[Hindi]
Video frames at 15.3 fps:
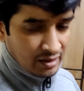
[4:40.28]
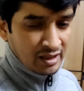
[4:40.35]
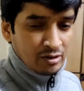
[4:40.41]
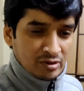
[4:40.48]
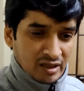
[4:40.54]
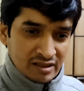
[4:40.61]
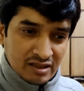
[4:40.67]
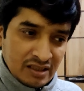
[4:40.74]

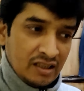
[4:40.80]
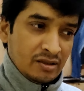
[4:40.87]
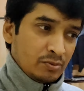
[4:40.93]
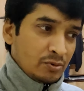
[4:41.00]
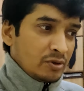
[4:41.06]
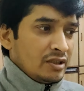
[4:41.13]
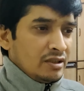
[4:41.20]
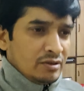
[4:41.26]
नहीं उठा इसकी
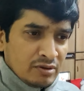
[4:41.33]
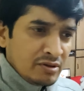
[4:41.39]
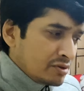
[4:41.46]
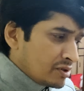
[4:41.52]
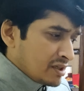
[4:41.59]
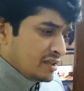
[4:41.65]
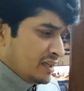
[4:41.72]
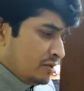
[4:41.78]
नींद पूरी नहीं हुई
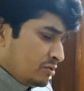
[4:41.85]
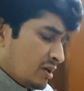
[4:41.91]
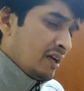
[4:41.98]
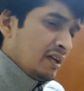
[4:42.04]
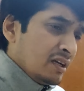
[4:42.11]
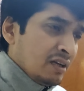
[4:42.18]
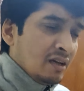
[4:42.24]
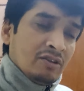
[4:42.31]
होगी नहीं
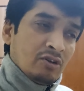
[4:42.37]
उठाई